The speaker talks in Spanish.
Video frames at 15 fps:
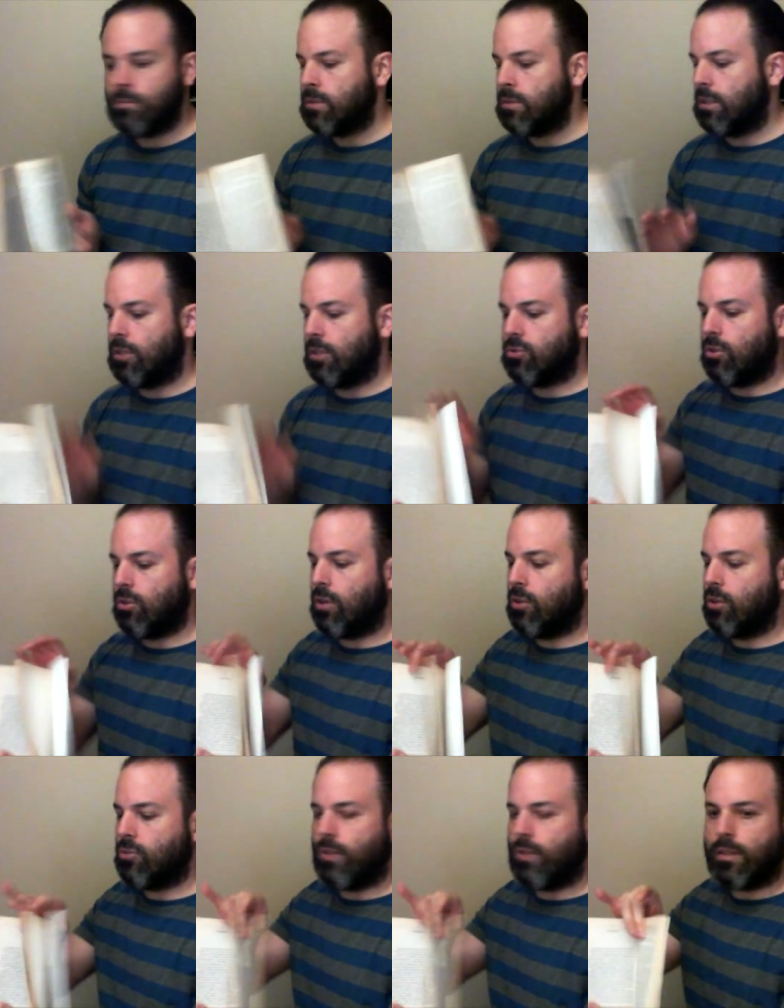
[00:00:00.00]
Y esto es lo que
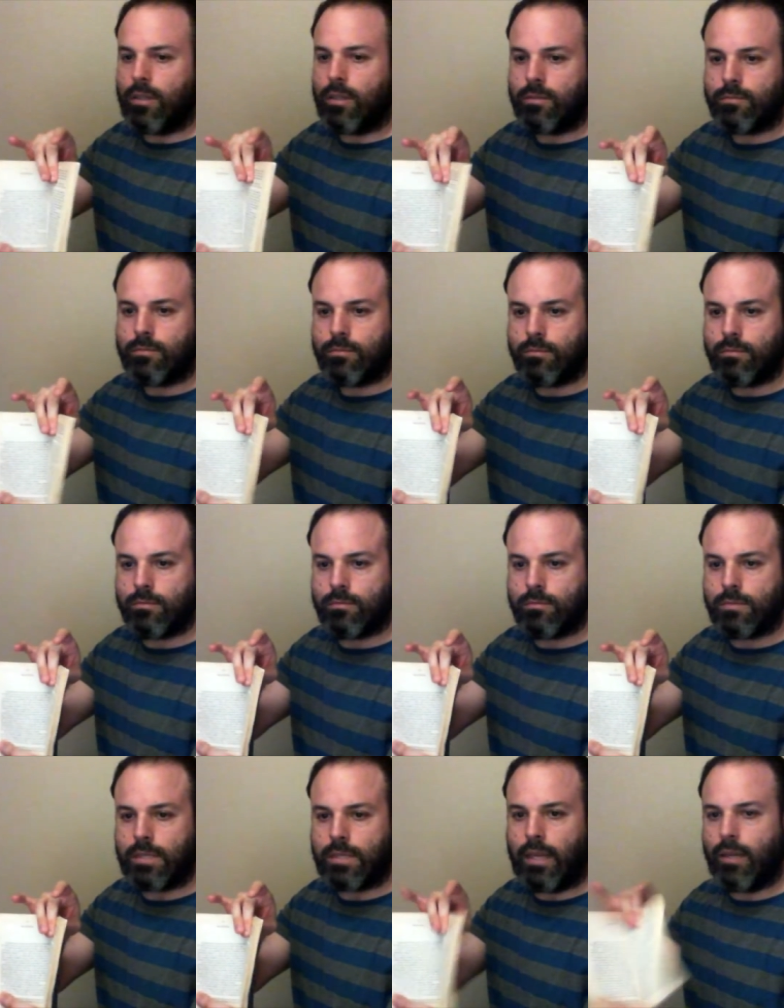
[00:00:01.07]
nos falta.
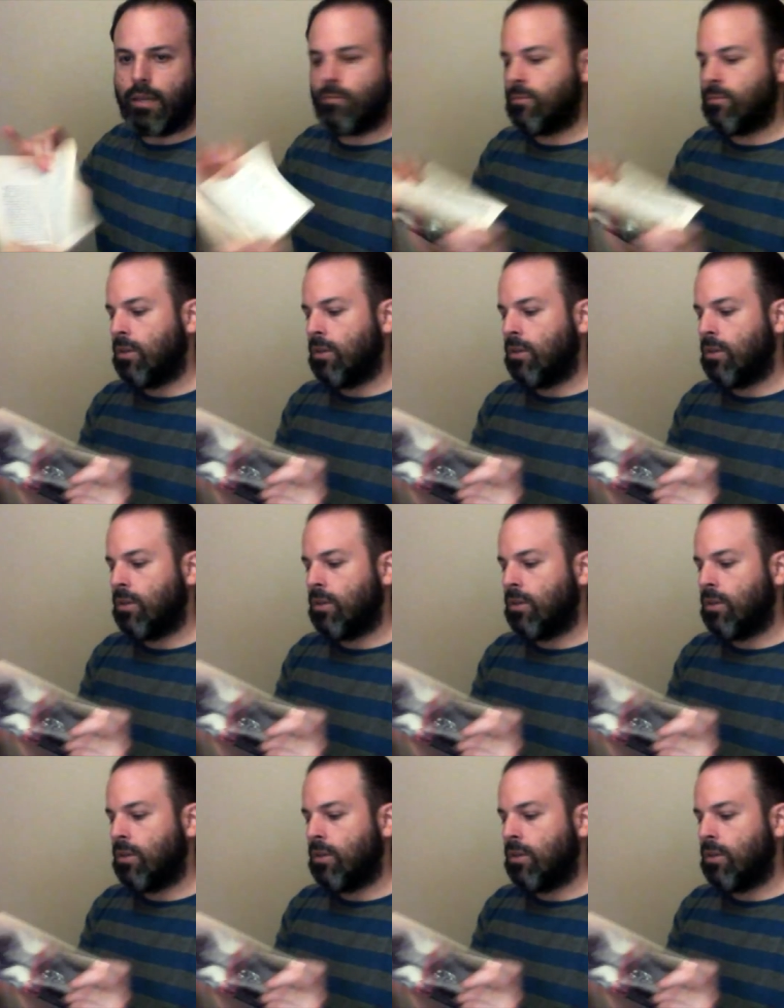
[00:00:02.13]
Nada,